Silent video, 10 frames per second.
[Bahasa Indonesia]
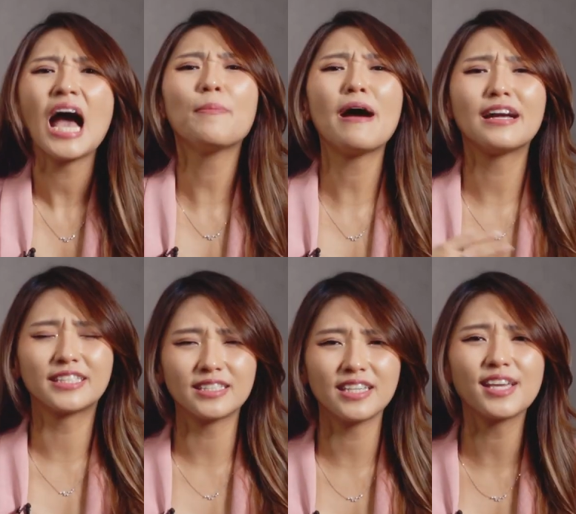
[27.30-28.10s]
apa
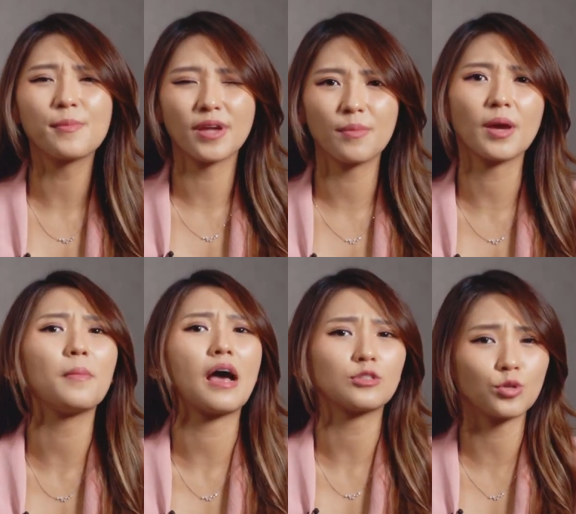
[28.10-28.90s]
aja sih game-game yang
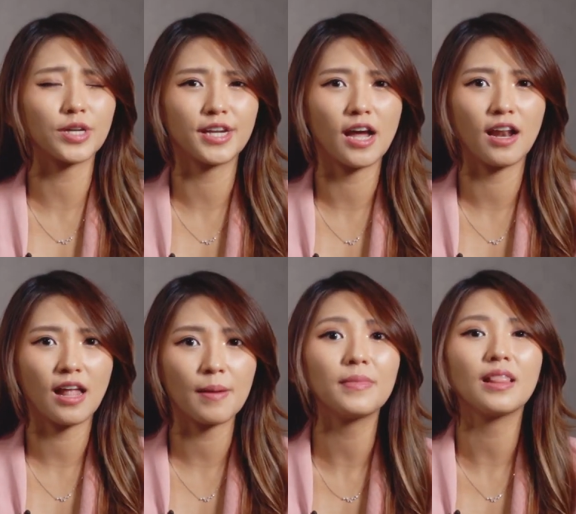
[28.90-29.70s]
masuk ke
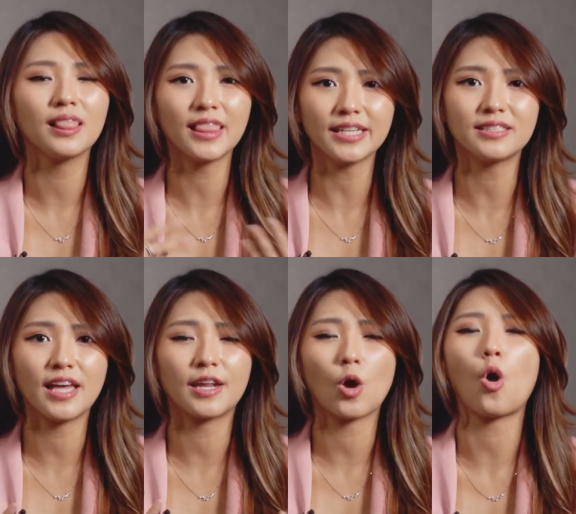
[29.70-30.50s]
dalam list
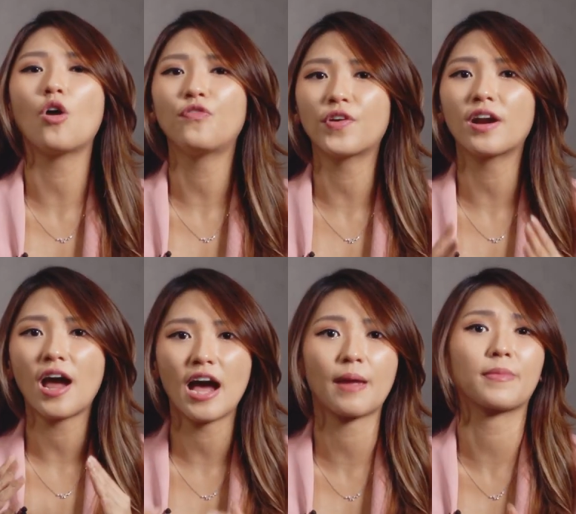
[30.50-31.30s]
dari over
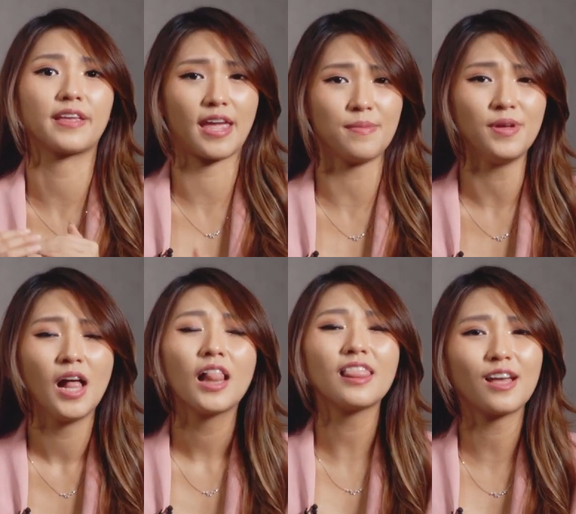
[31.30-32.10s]
hype game?
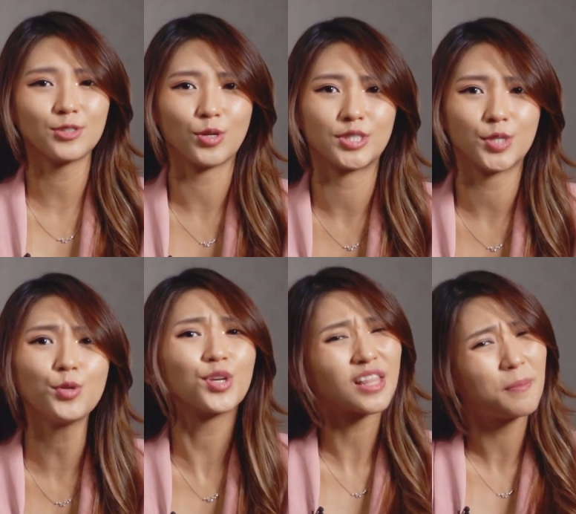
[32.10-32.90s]
Langsung aja
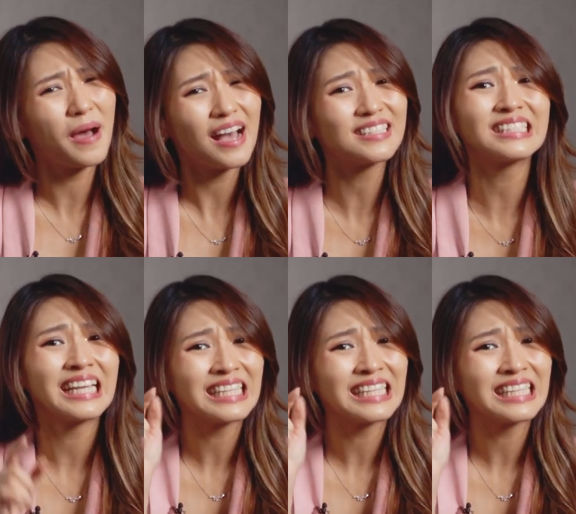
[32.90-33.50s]
yuk kita bahas